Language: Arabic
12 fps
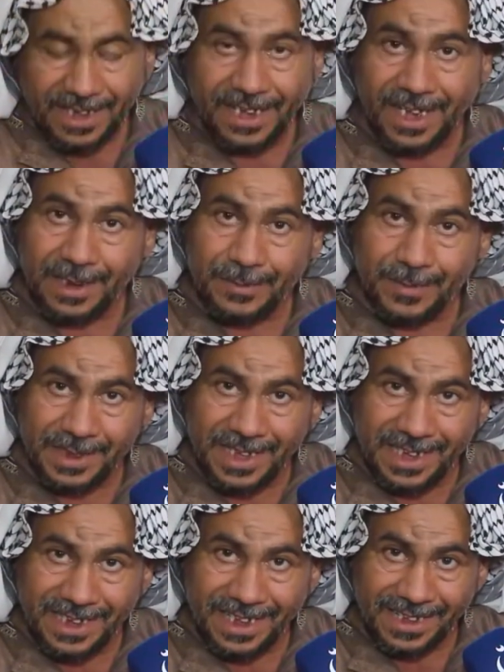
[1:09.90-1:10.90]
هاي
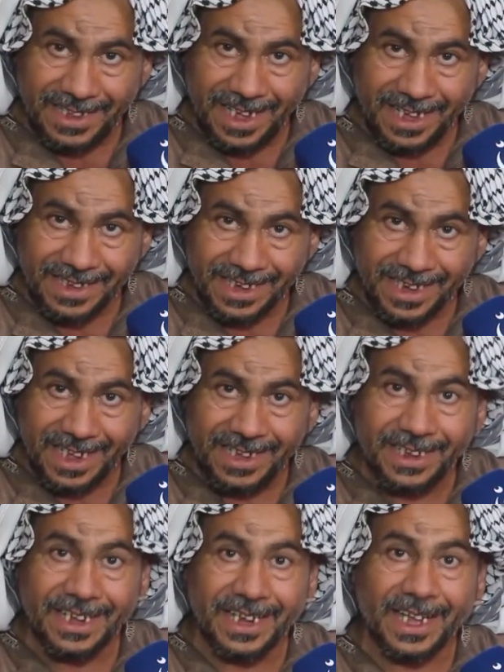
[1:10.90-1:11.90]
الميدالية أهداها جراح
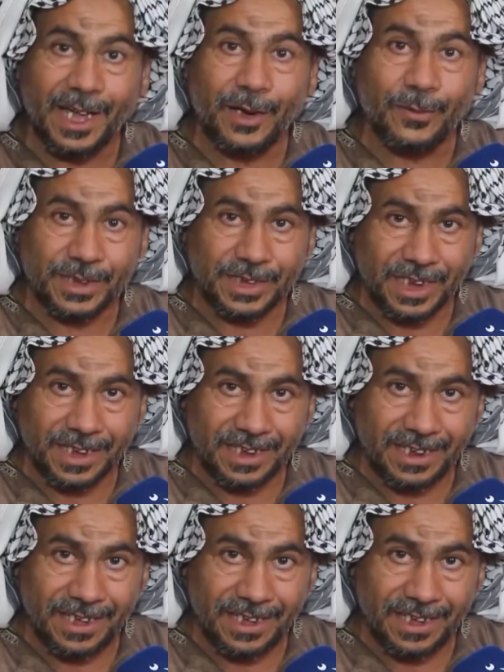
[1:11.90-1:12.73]
للعراق أول شيء